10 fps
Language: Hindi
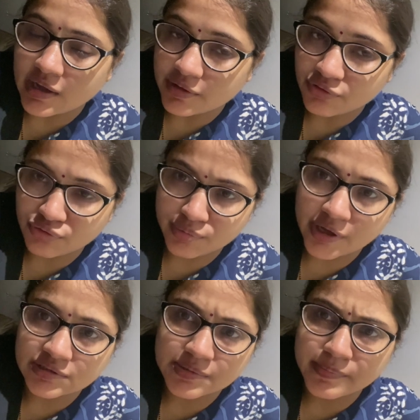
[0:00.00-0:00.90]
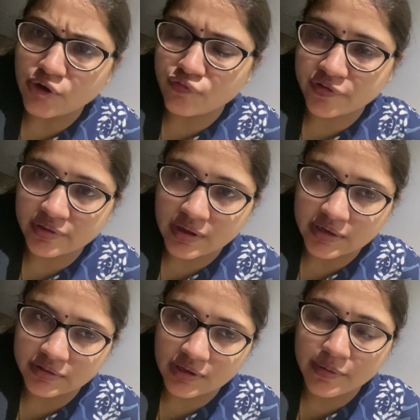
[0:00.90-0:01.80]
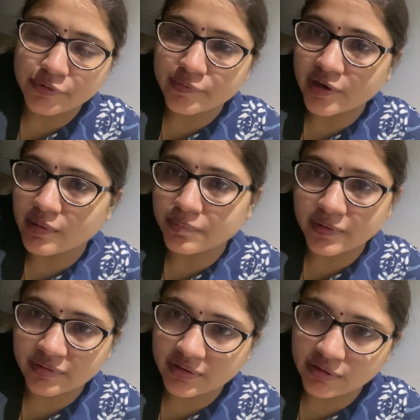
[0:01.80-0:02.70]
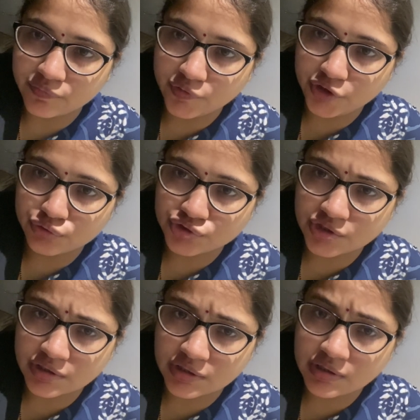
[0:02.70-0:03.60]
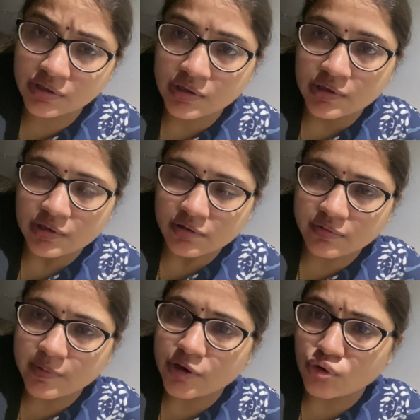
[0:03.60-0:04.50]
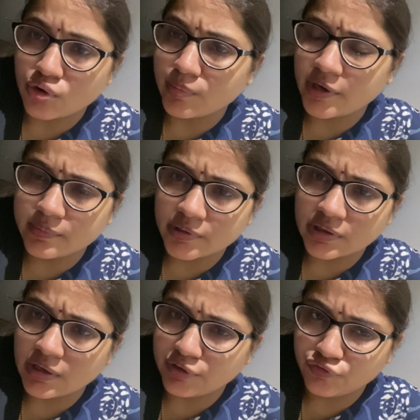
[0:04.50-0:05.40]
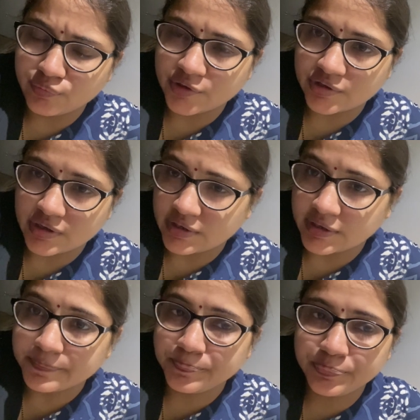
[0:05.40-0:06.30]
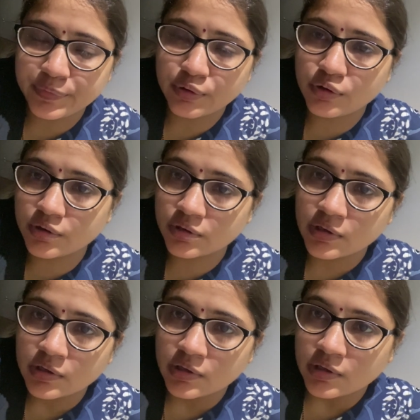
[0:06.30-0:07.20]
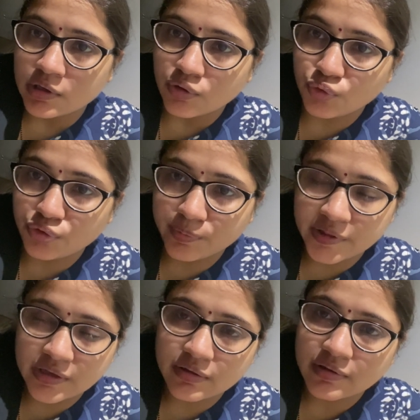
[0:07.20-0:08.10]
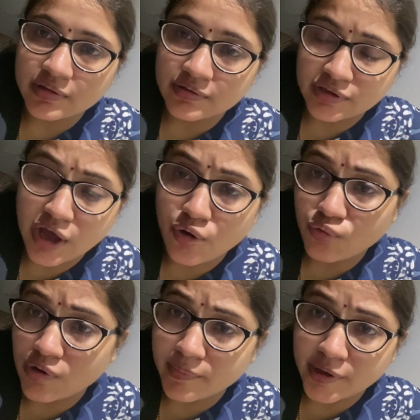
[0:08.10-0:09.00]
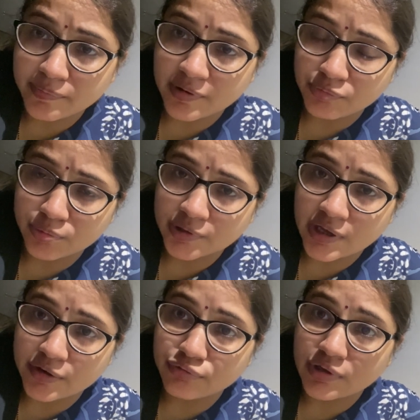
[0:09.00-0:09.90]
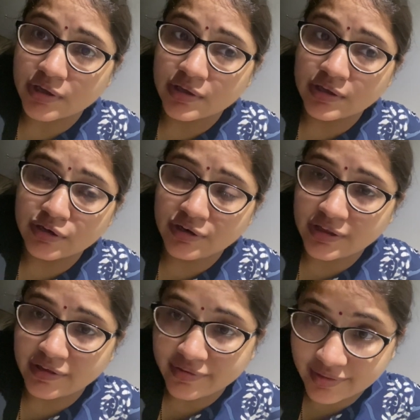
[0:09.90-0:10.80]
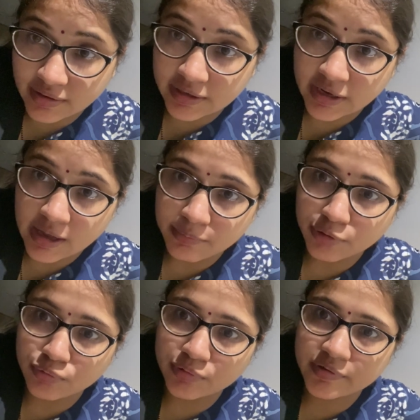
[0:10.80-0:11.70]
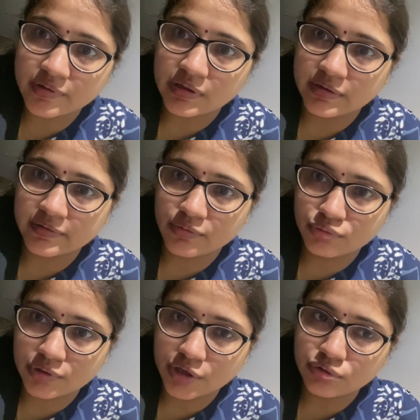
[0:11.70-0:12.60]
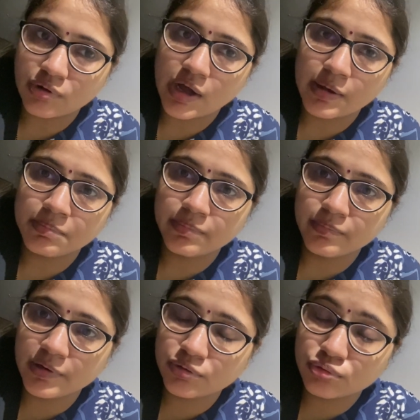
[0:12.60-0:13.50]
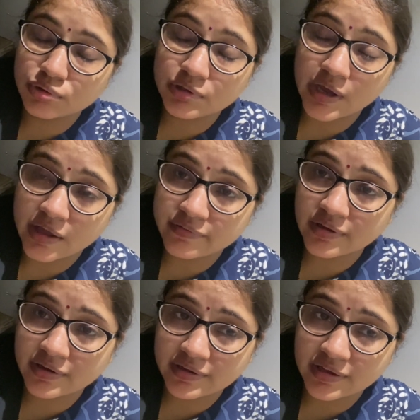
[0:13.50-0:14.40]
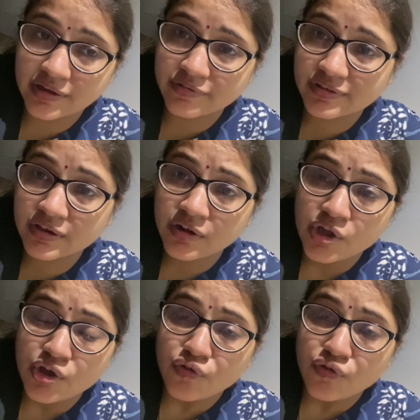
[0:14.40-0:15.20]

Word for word: आज सुबह जब मैं ऑफिस आ रही थी अभी मैंने आपके साथ एक वीडियो शेयर की जिसमें एक नॉर्मल एक बंदा लिफ्ट में जा रहा है और उस बंदे के साथ क्या हुआ मैं आप सबको बता रही हूँ ताकि इन केस अगर आप लोगों के साथ ऐसा होता है तो आप बिल्कुल ध्यान से रखिए खासकर